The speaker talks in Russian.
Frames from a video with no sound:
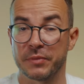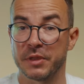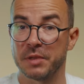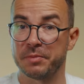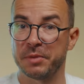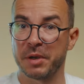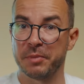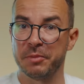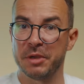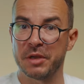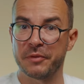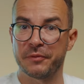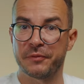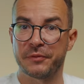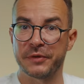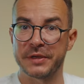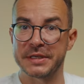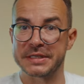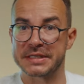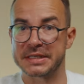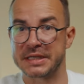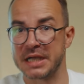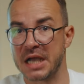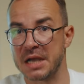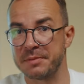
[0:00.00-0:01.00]
Например,
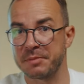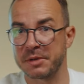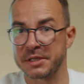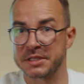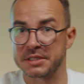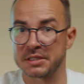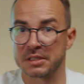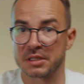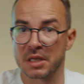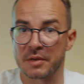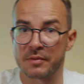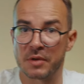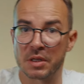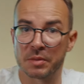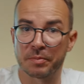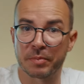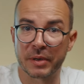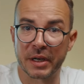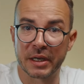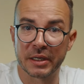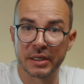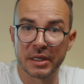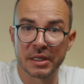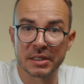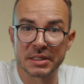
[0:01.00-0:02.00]
ФСК презентовал
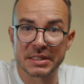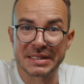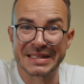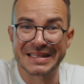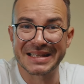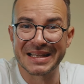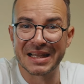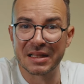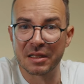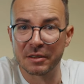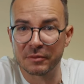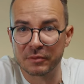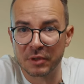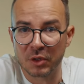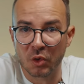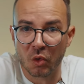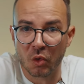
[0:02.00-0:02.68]
проект целого